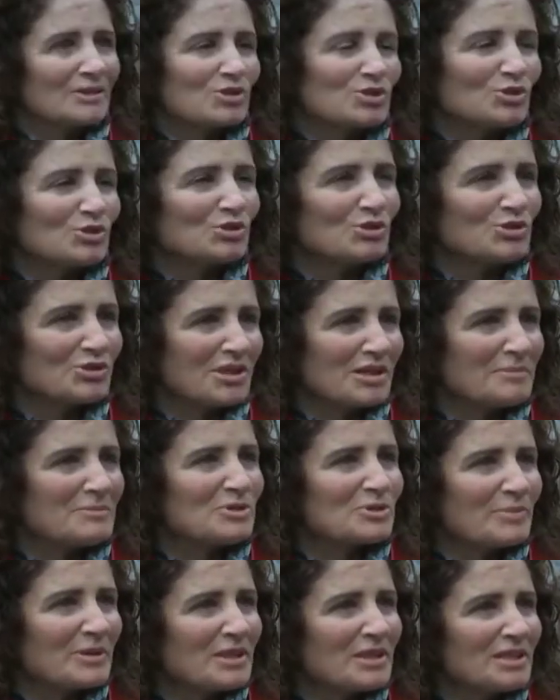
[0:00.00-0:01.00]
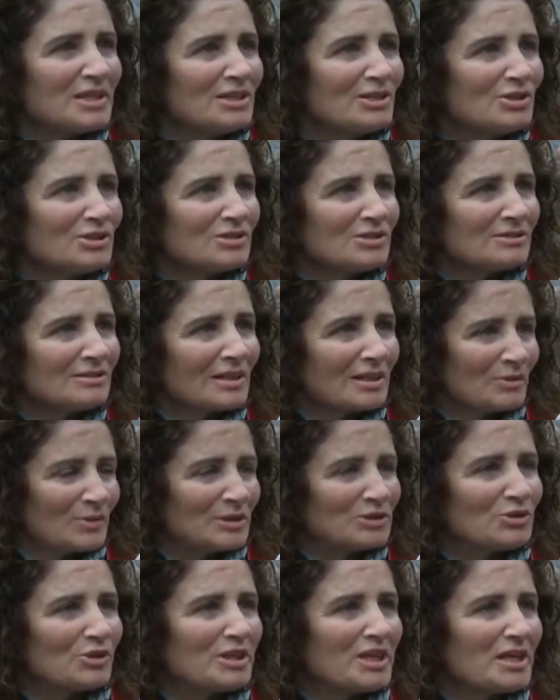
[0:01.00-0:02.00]
Nosotros tenemos vecinos
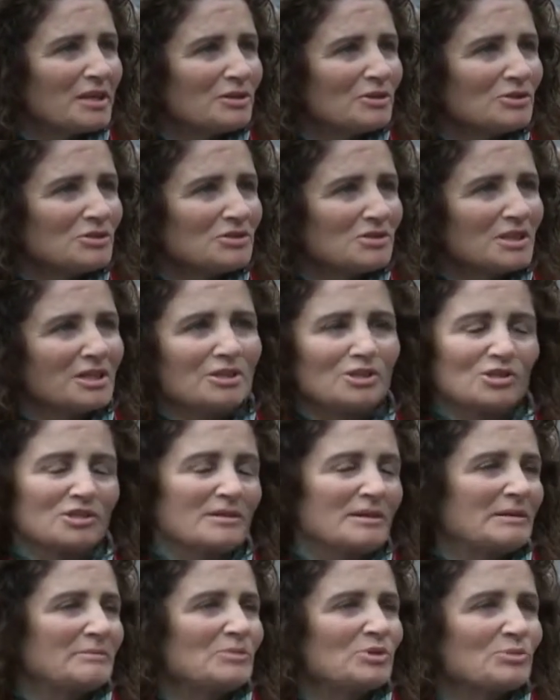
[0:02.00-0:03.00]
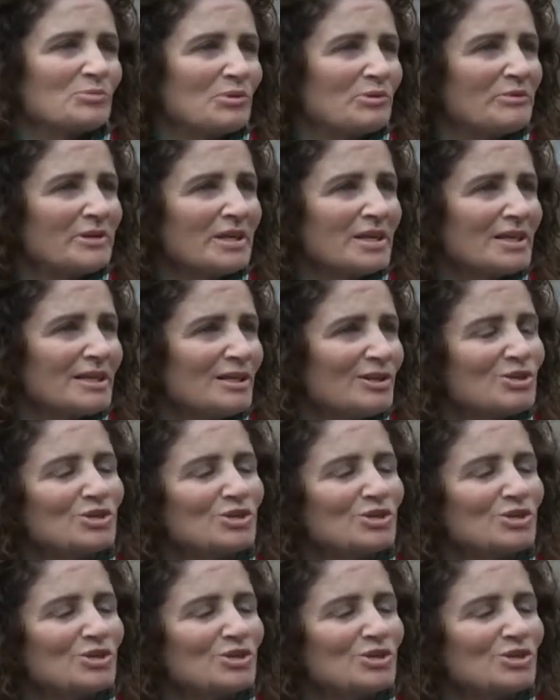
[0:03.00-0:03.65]
ecuatorianos y nos llevamos muy bien.